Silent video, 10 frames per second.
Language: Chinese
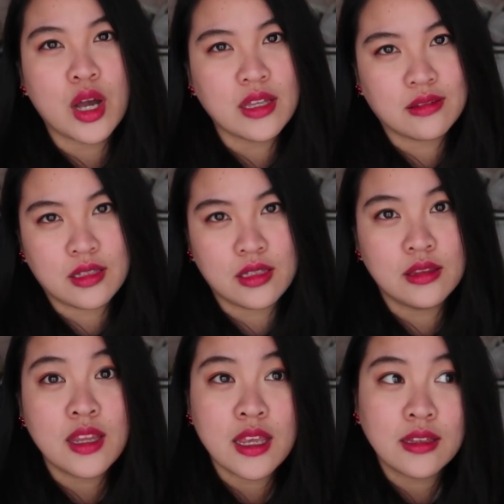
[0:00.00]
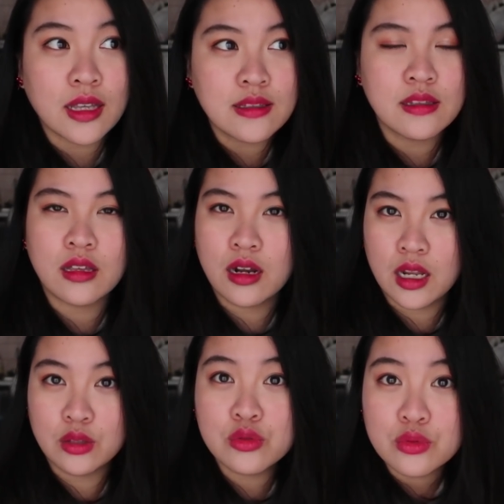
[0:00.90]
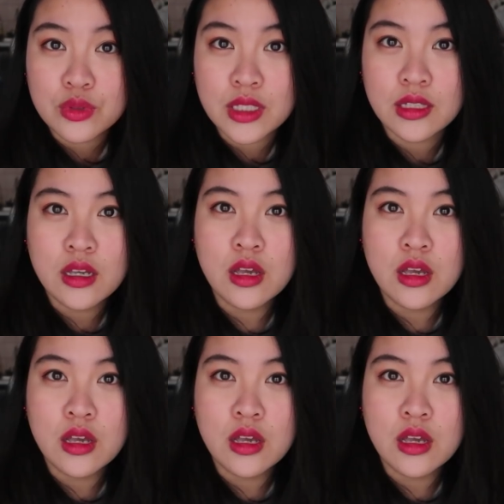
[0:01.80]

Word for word: 哎，你那个男生，你可能要注意，